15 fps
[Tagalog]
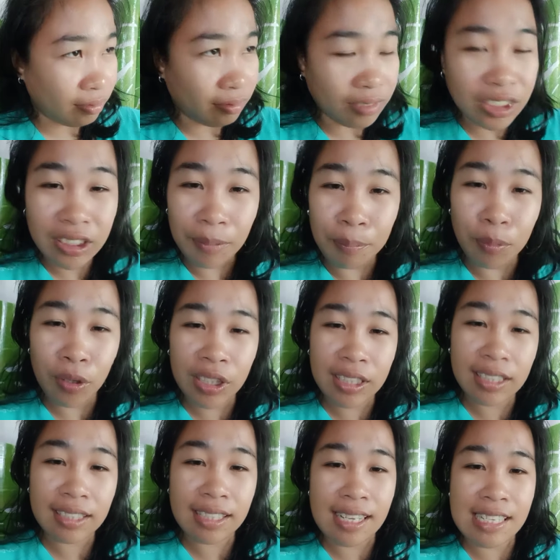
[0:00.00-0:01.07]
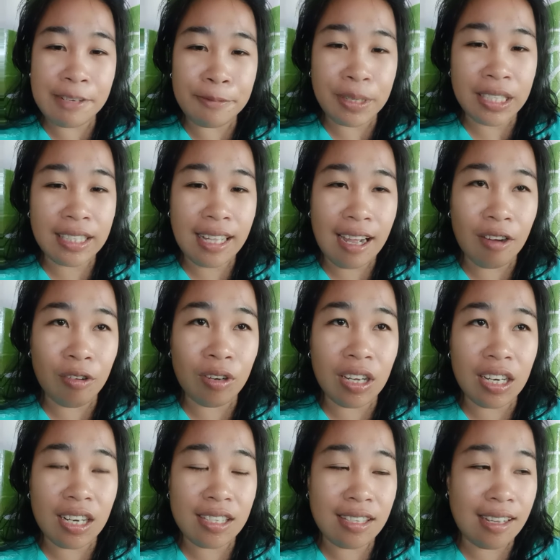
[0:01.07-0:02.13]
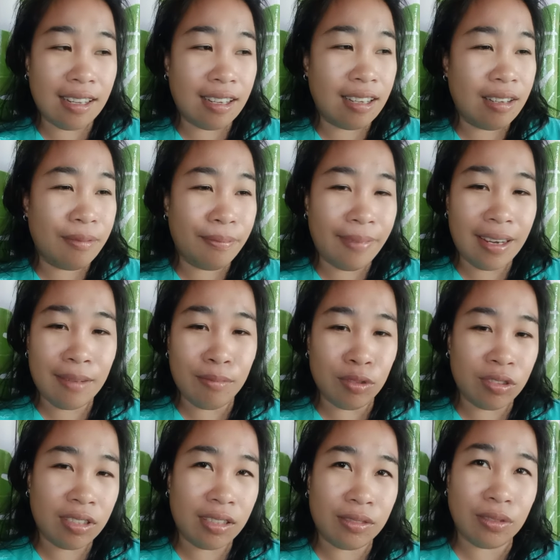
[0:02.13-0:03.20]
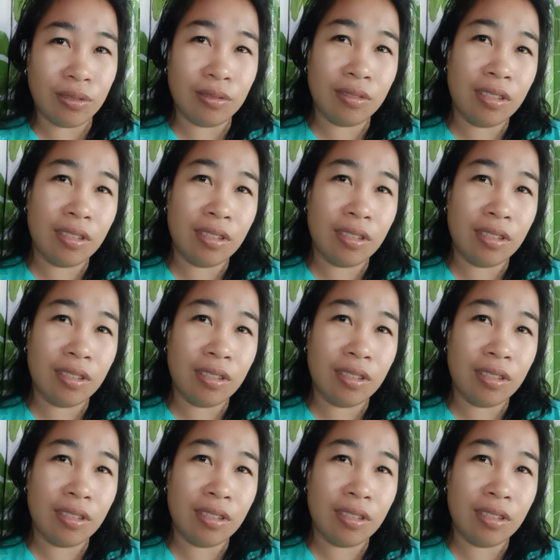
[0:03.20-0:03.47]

disappoint kita sa mga taong ara sa palibot nato